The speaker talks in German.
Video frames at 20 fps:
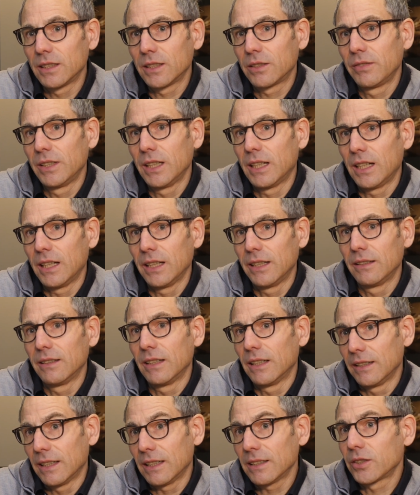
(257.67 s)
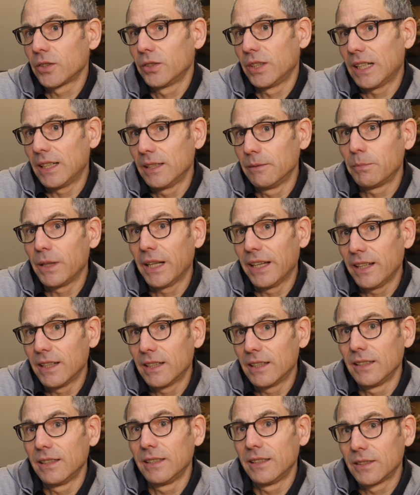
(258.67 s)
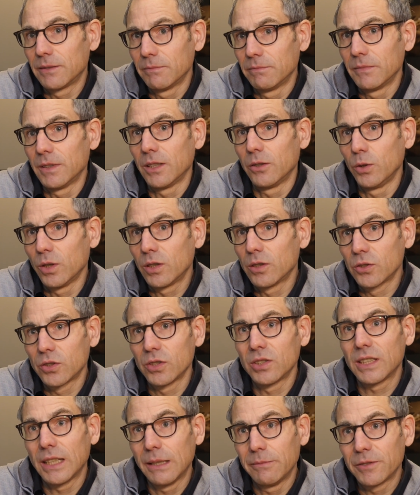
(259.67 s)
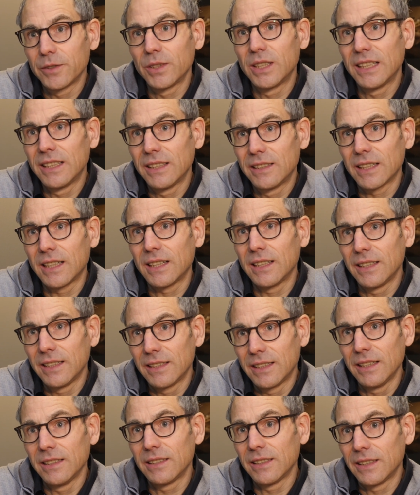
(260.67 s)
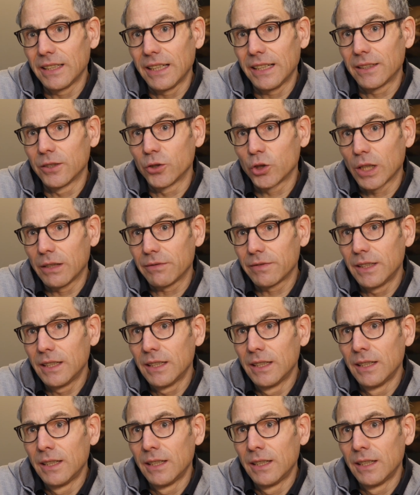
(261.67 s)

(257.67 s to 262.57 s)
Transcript: dass wir einen nationalen Player in diesem Ökosystem für digitale Identitäten schaffen,